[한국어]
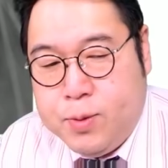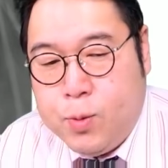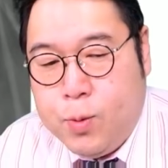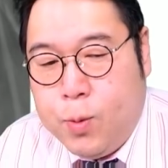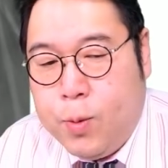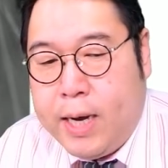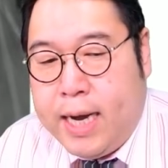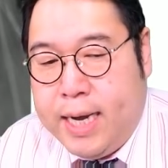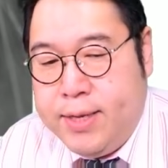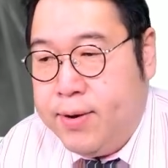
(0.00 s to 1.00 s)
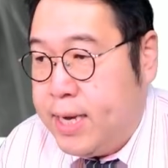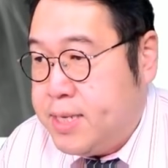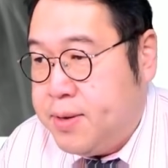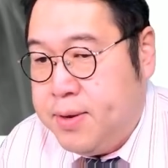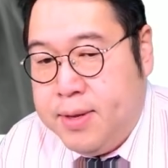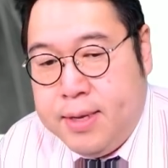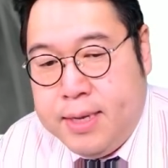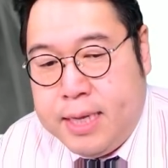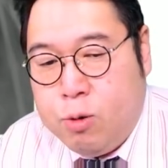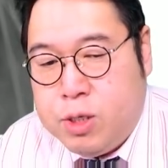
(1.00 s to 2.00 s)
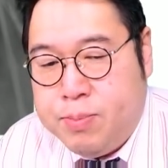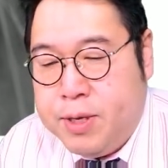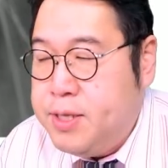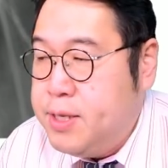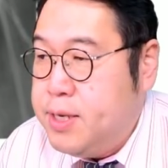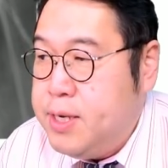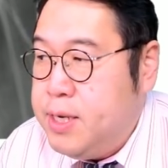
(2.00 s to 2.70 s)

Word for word: 종로 5가 역에서 나오시면은